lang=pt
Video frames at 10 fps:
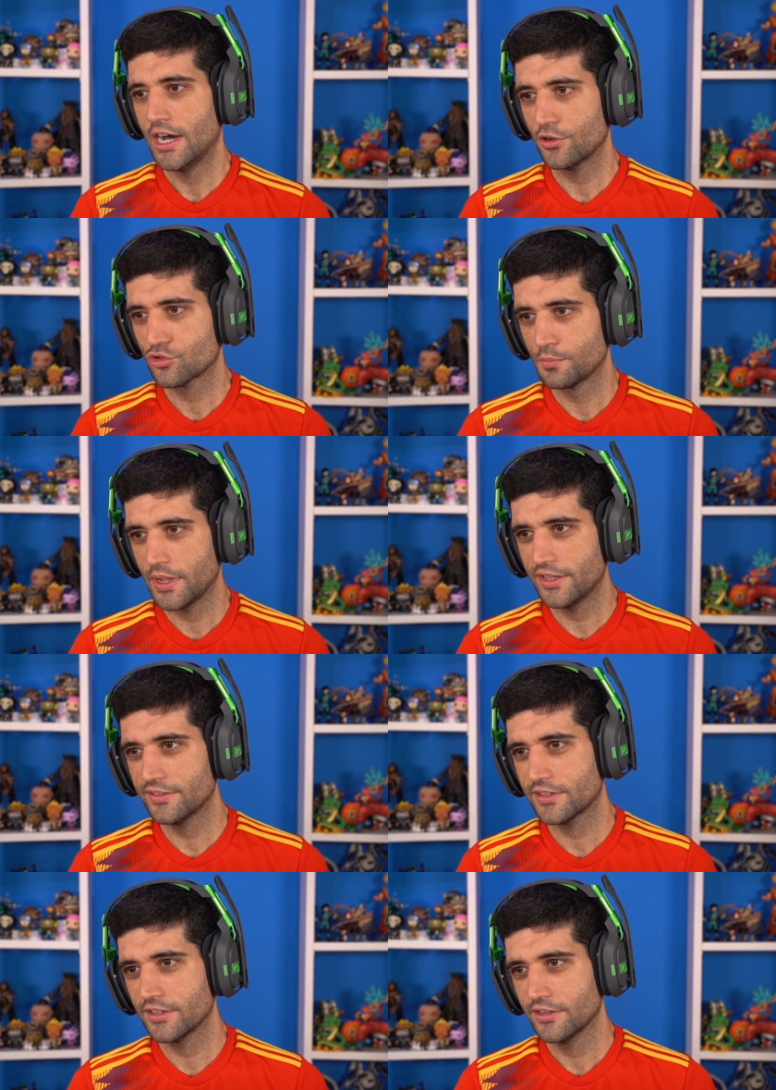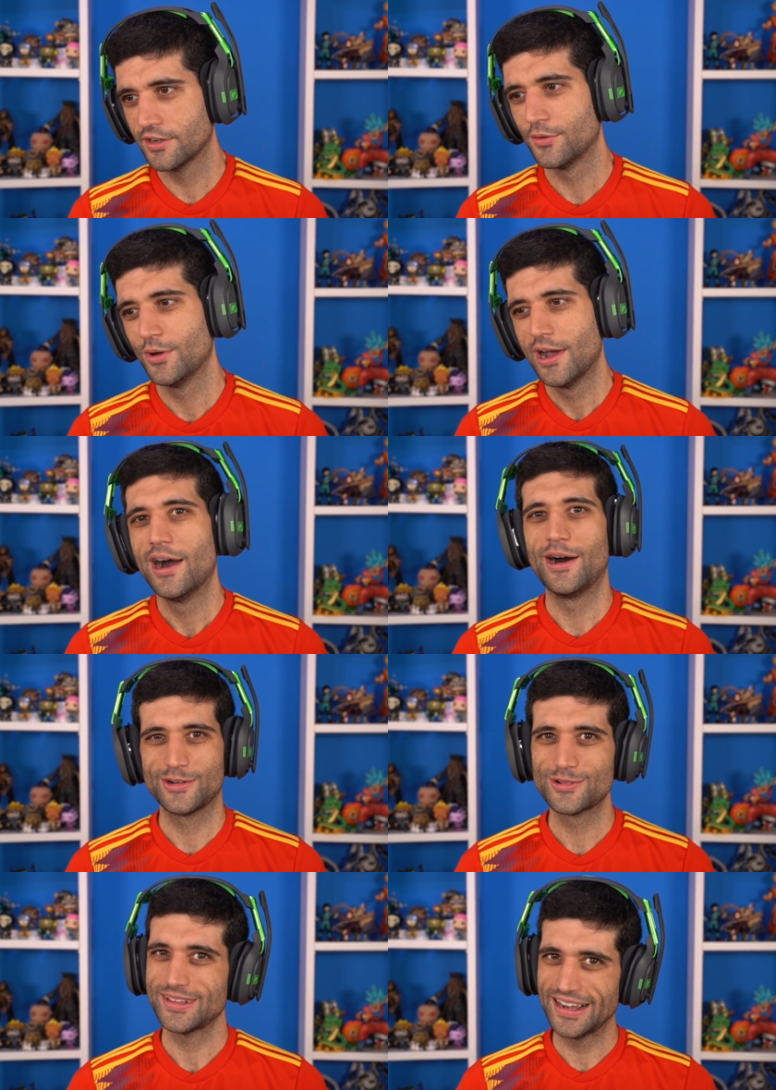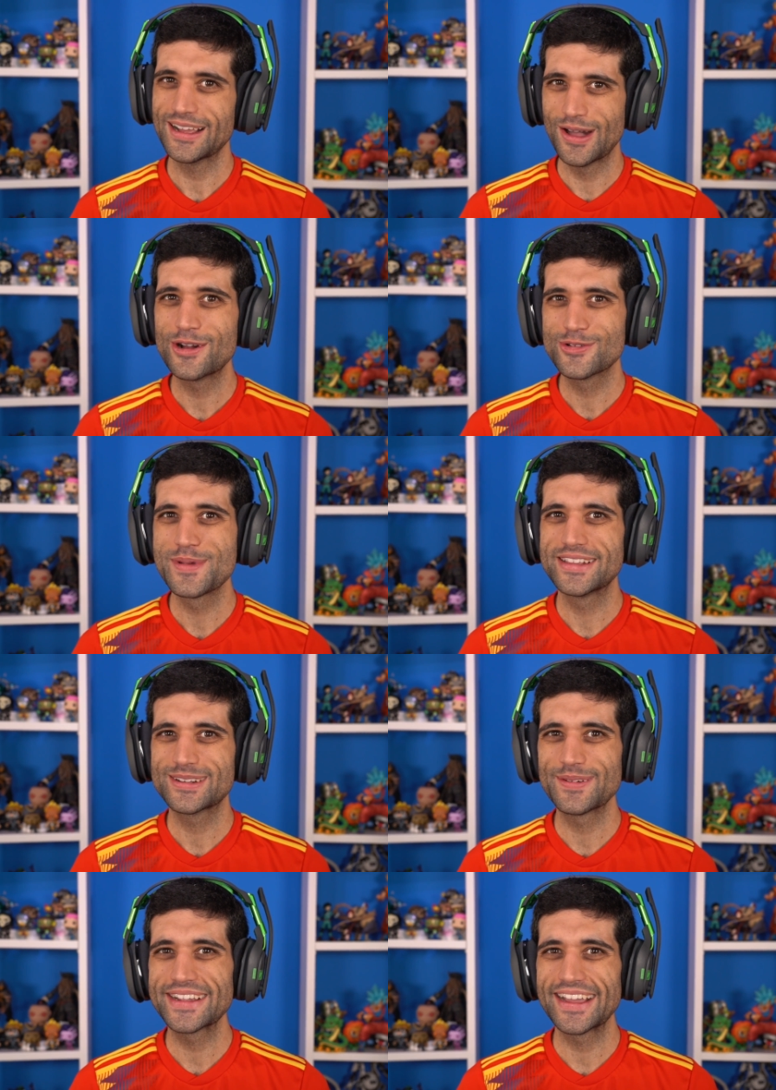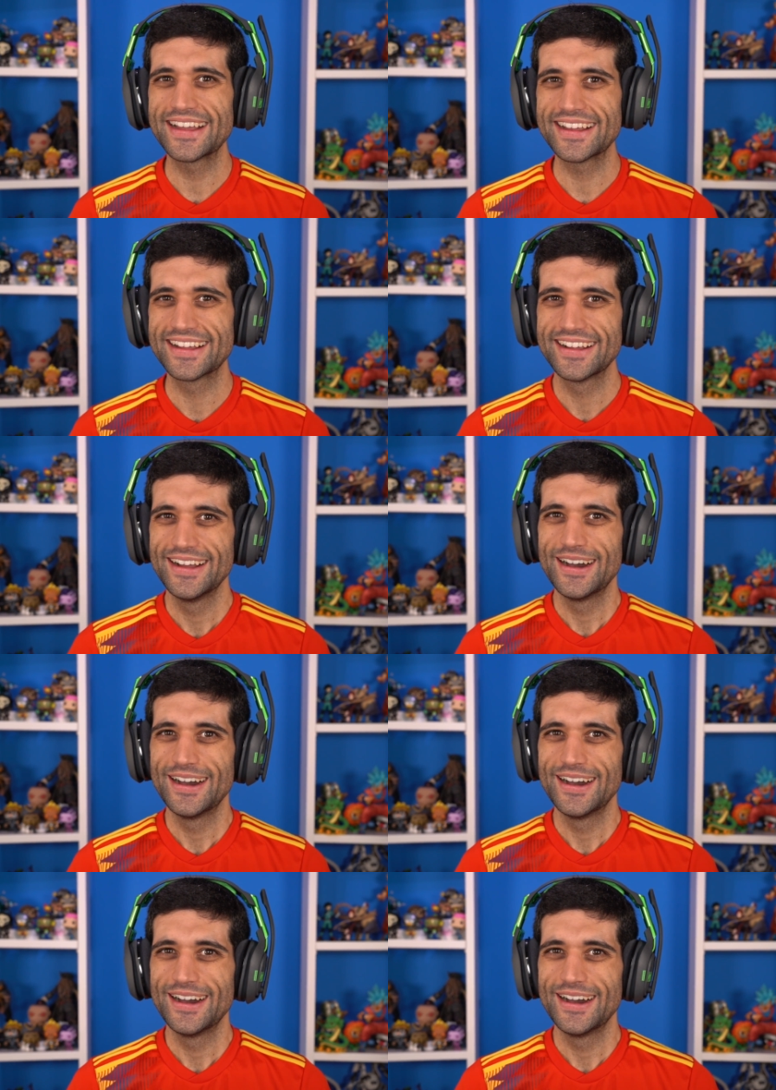How to Basic. How to, tá ligado? How to Basic, como é que é, né?